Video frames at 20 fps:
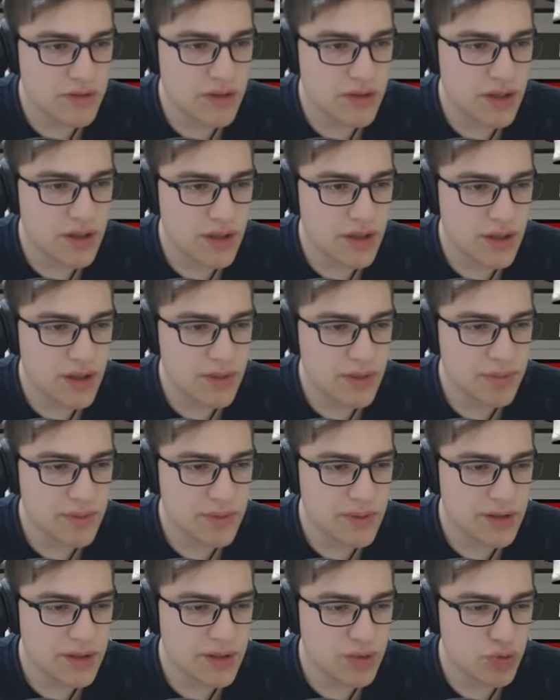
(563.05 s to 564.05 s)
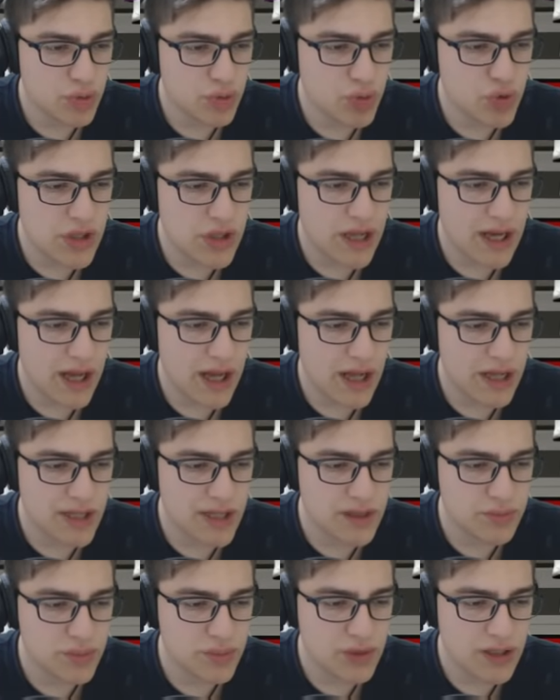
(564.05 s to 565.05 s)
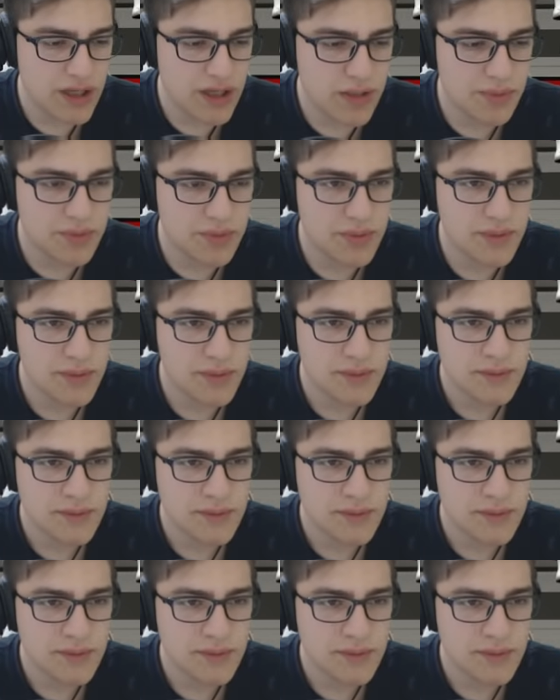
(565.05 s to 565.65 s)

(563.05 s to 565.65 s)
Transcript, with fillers: Ee, yüzle alakalı bunlar hep.